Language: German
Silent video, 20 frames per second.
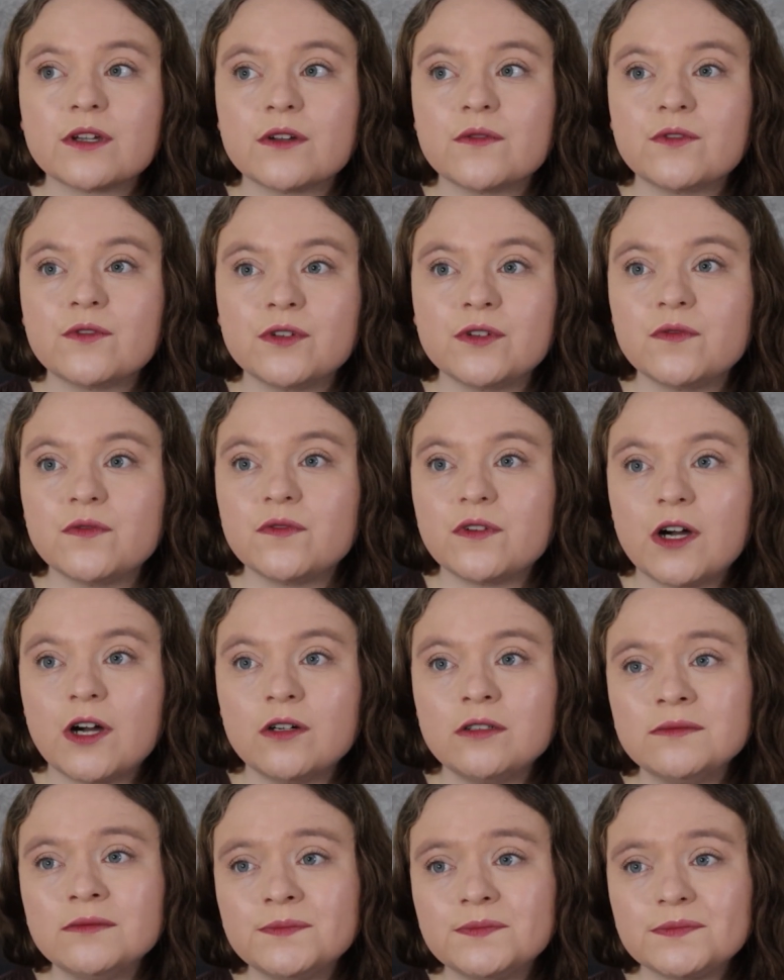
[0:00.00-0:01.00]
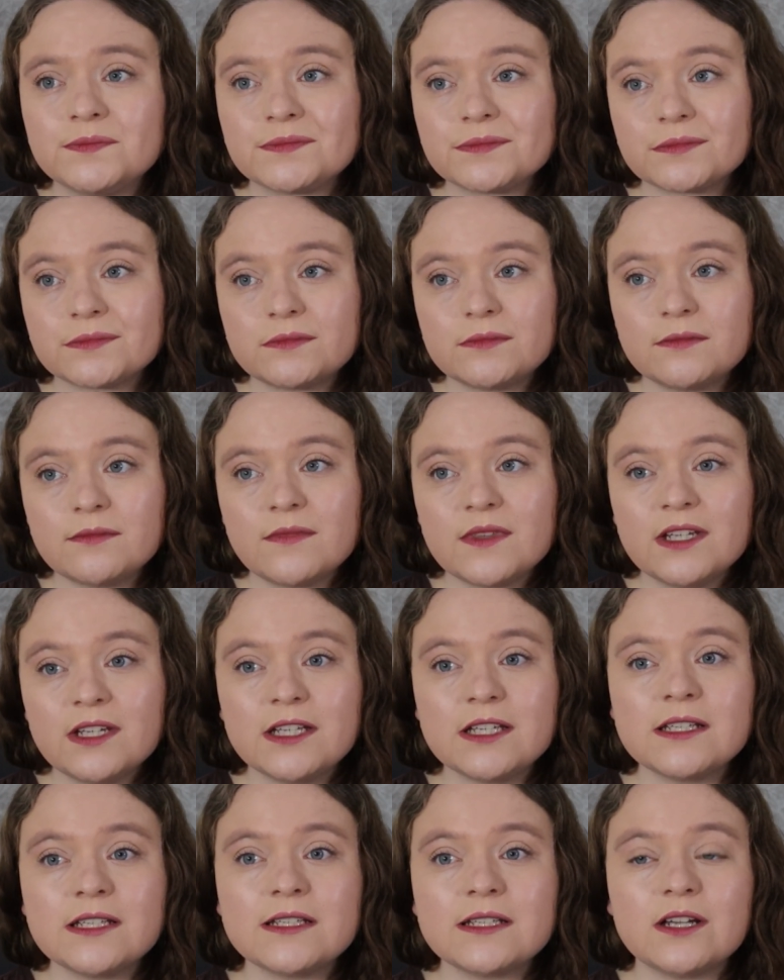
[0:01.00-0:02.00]
Für die Frau
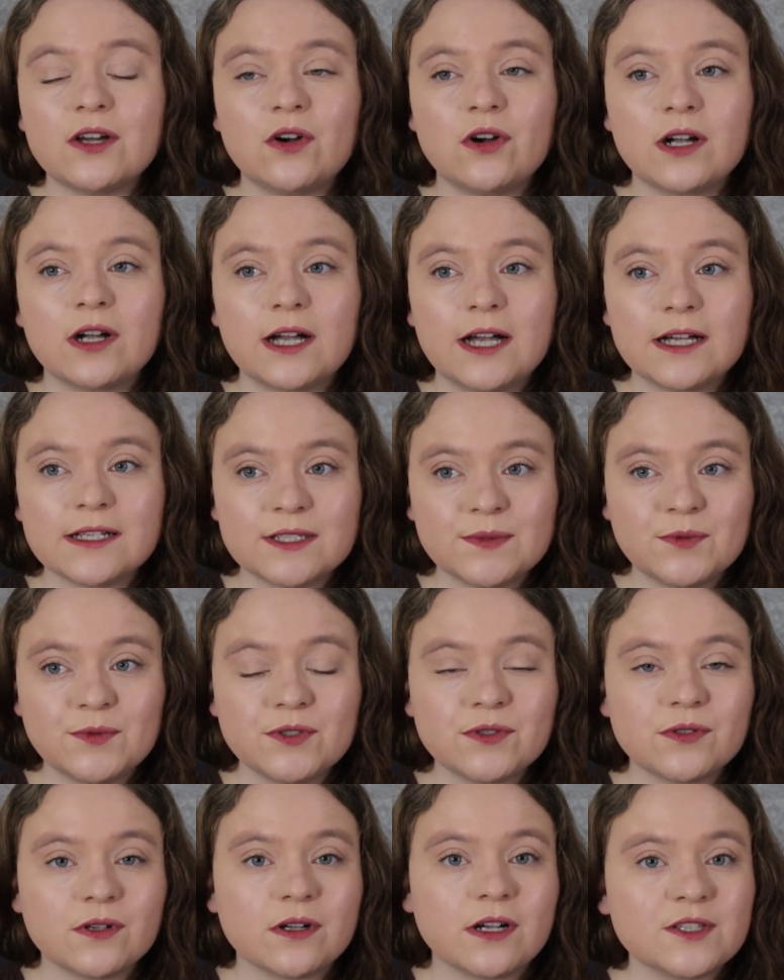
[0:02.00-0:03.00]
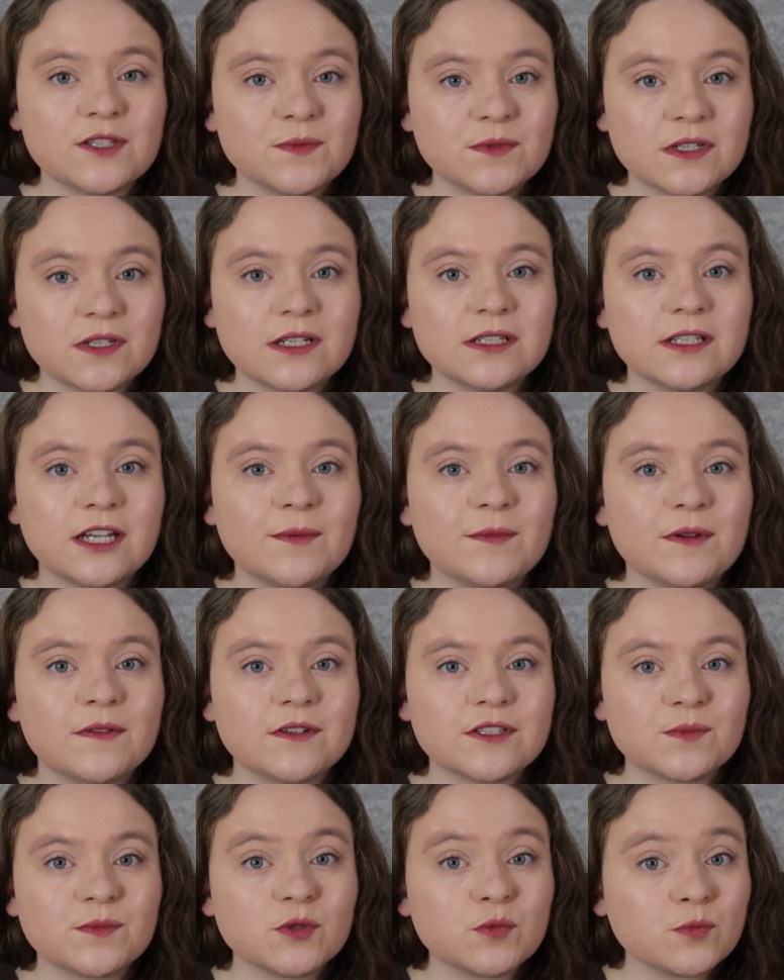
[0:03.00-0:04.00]
ist der Orgasmus, Orgasmus hat ja immer
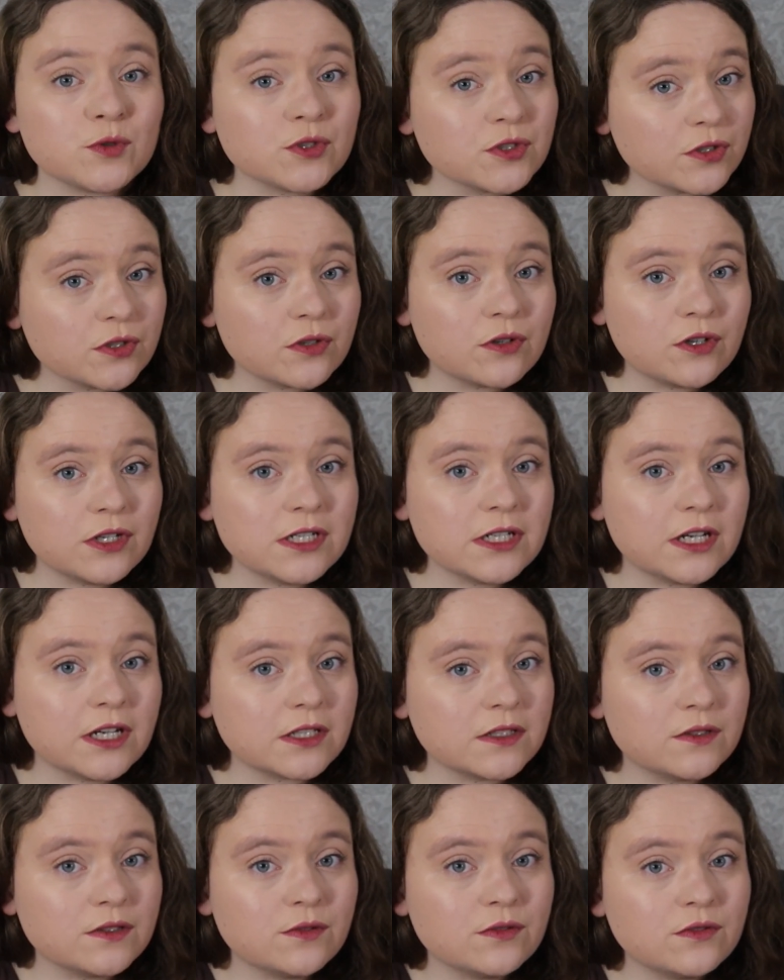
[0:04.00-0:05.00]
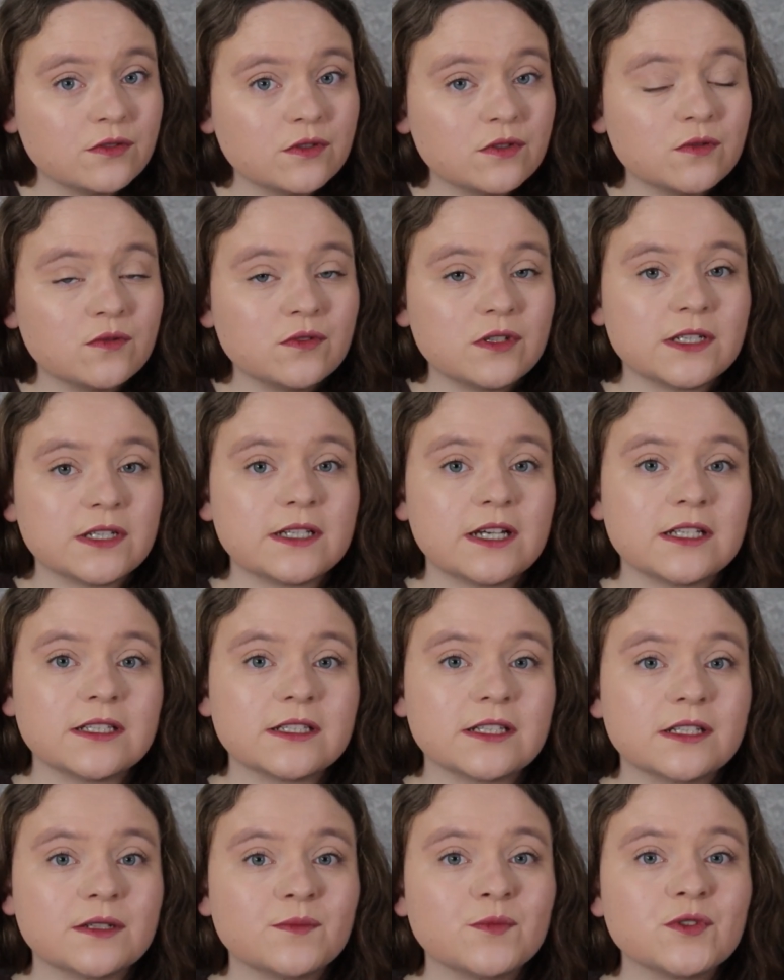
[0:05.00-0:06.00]
was mit Muskelkontraktion zu tun, das heißt,
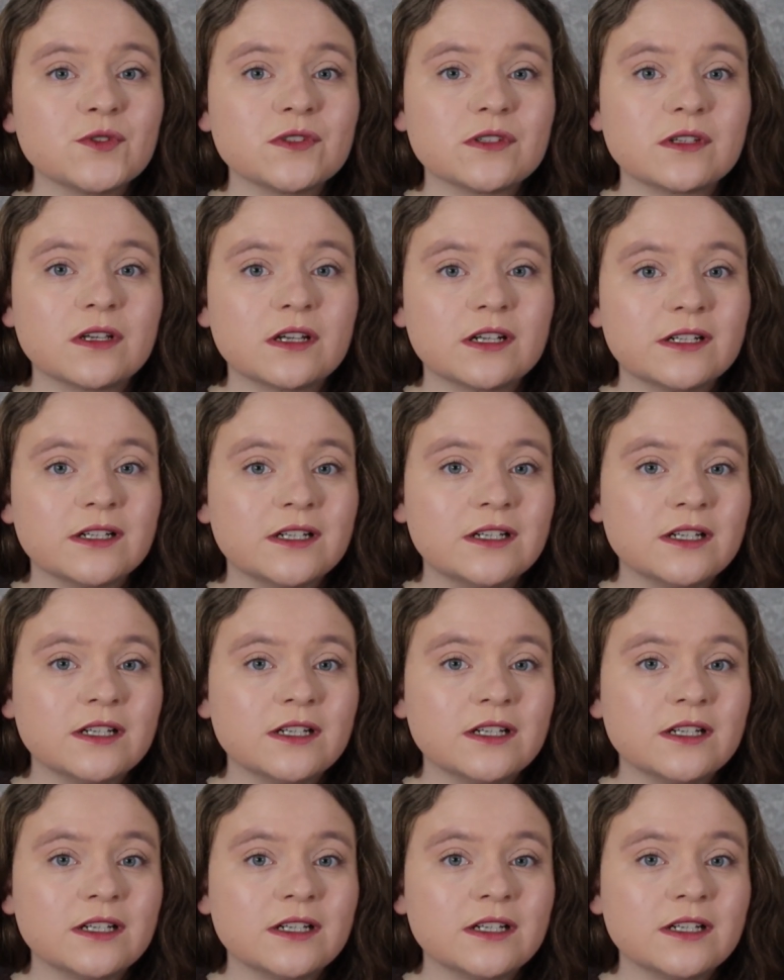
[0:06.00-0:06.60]
Muskeln